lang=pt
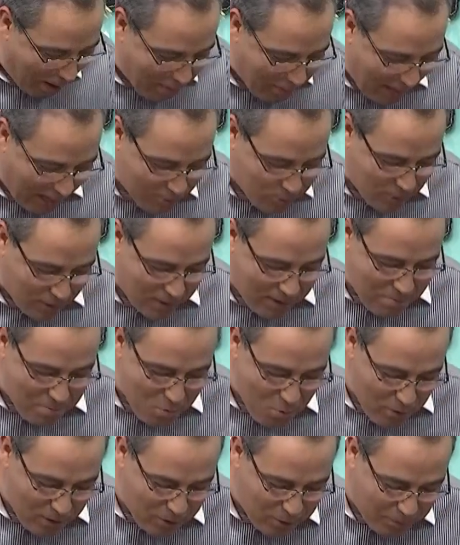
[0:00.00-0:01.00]
abraço aqui
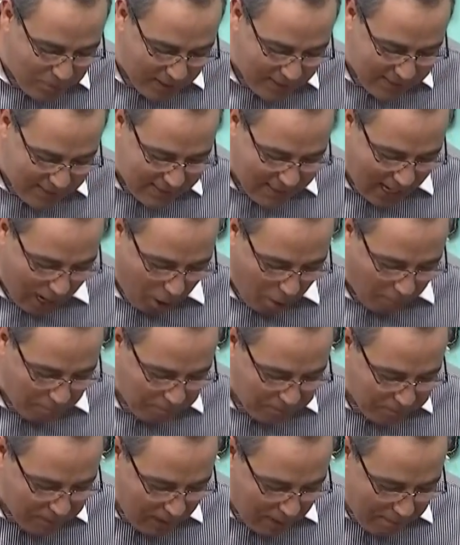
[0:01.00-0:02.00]
muito especial
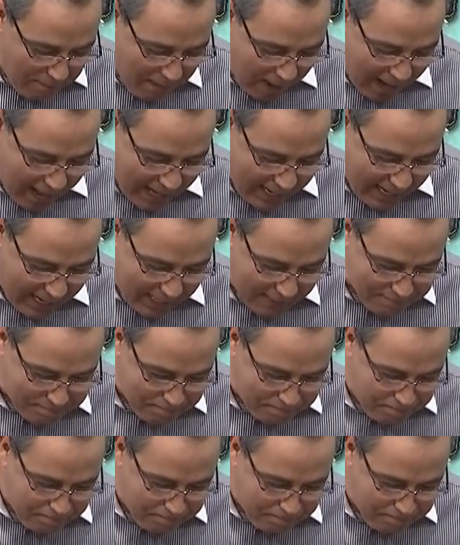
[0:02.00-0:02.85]
para